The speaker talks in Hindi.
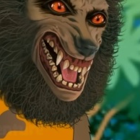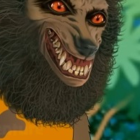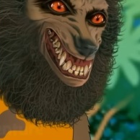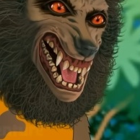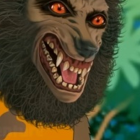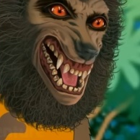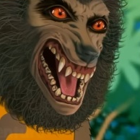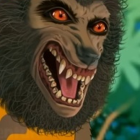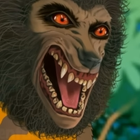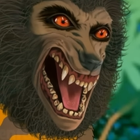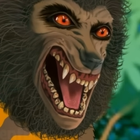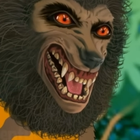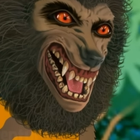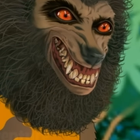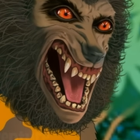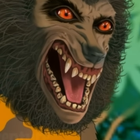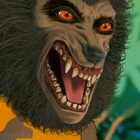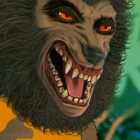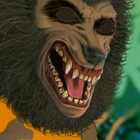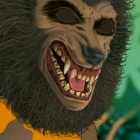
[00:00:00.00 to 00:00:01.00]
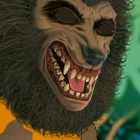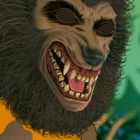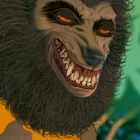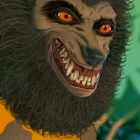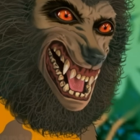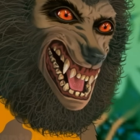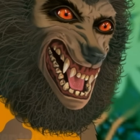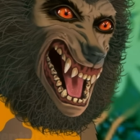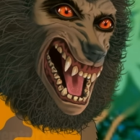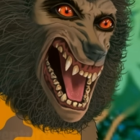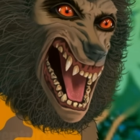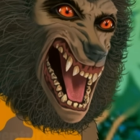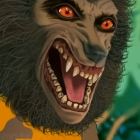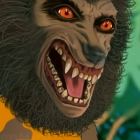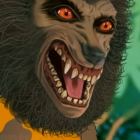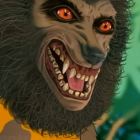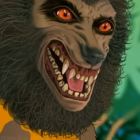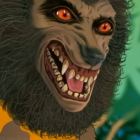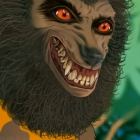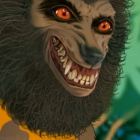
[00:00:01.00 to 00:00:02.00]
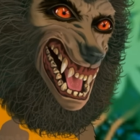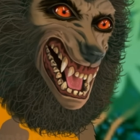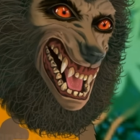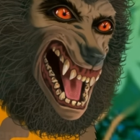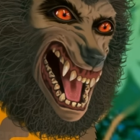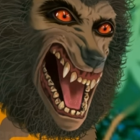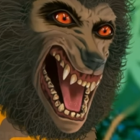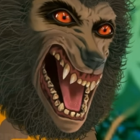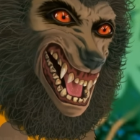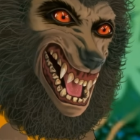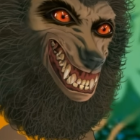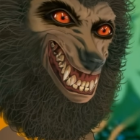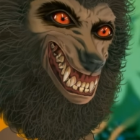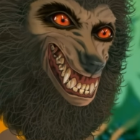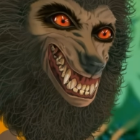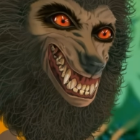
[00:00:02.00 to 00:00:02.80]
ताजा ताजा खून नहीं पिया